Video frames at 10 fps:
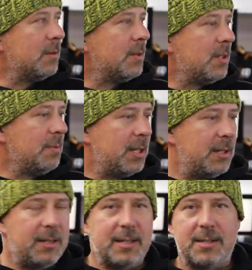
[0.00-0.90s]
Uns ist
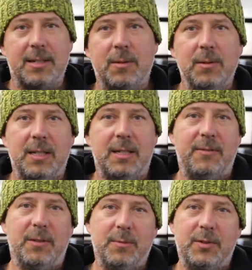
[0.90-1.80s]
wichtig, dass der Kunde eine
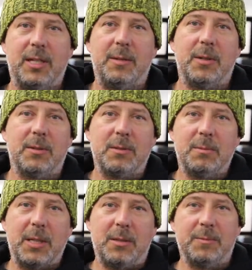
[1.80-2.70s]
vernünftige
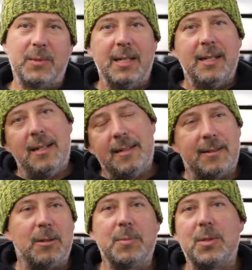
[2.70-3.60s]
Beratung bekommt,
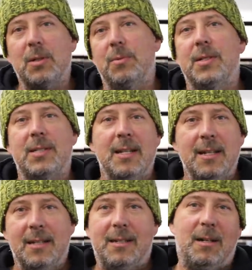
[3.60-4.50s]
Top-Service,
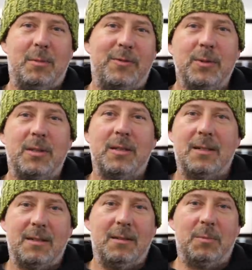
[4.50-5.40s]
aber
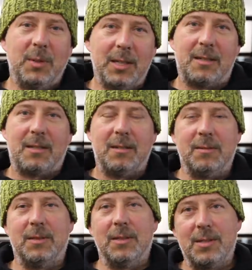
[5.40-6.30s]
Futter wird
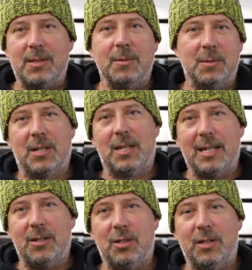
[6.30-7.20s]
und ist unser
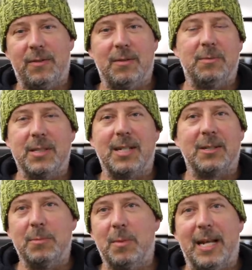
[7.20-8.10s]
Kerngeschäft und wird es auch
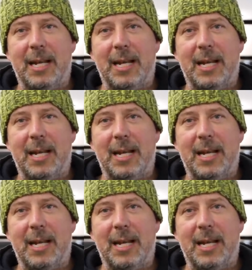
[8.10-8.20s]
immer